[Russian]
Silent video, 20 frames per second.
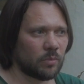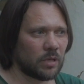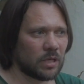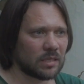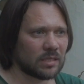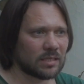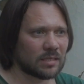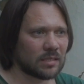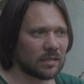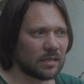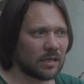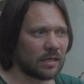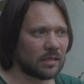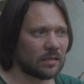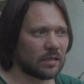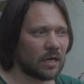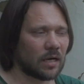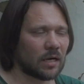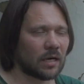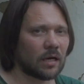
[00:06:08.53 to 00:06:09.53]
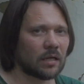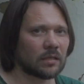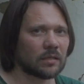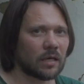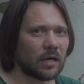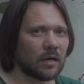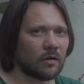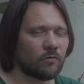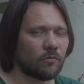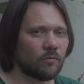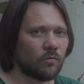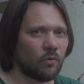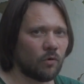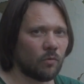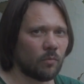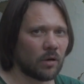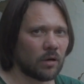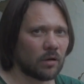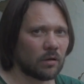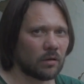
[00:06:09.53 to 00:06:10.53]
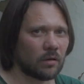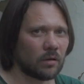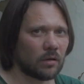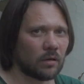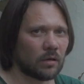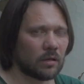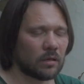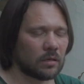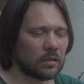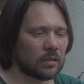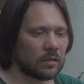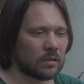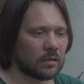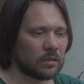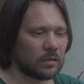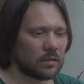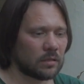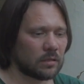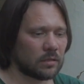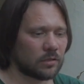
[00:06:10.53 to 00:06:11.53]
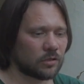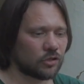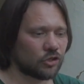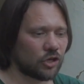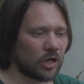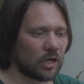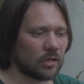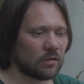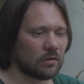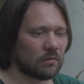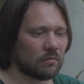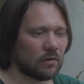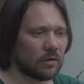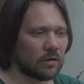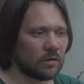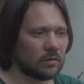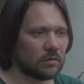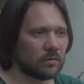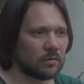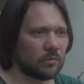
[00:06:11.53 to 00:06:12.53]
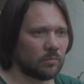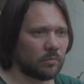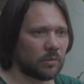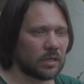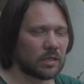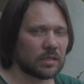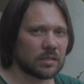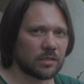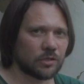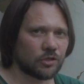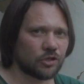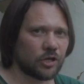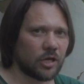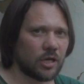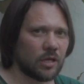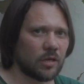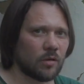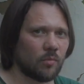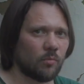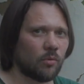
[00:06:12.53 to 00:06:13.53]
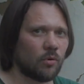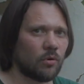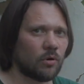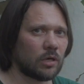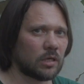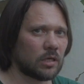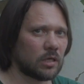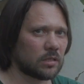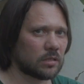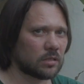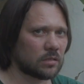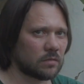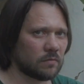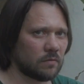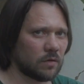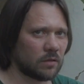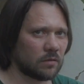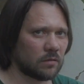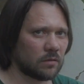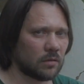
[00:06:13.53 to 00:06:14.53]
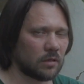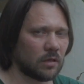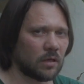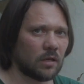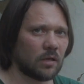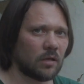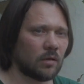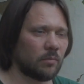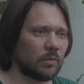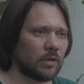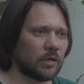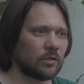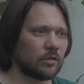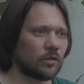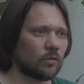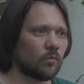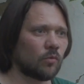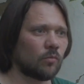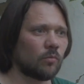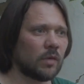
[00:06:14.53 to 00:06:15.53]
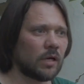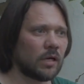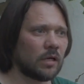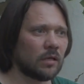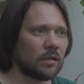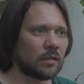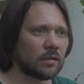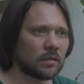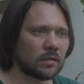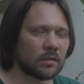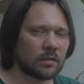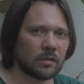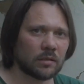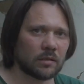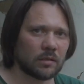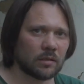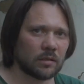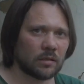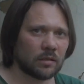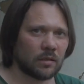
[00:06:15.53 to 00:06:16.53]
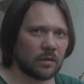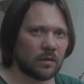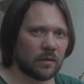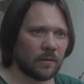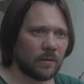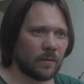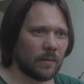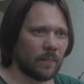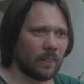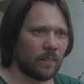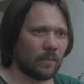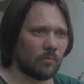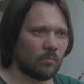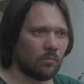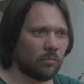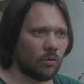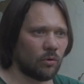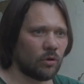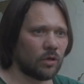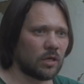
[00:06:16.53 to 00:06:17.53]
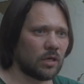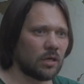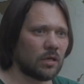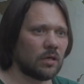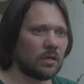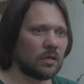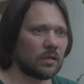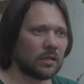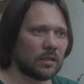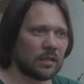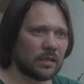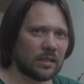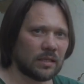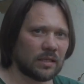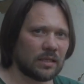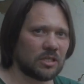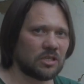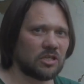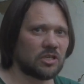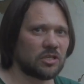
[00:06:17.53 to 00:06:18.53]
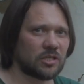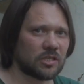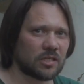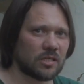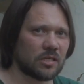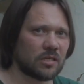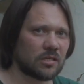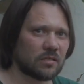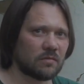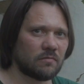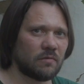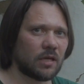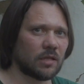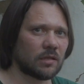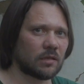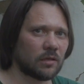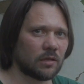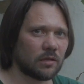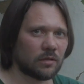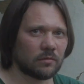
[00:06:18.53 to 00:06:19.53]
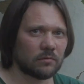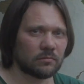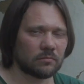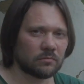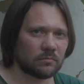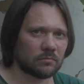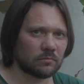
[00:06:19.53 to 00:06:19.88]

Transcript: Без – это краткая форма сжатого произношения «Бог есть свет». Поэтому мы, боги, есть и светлые.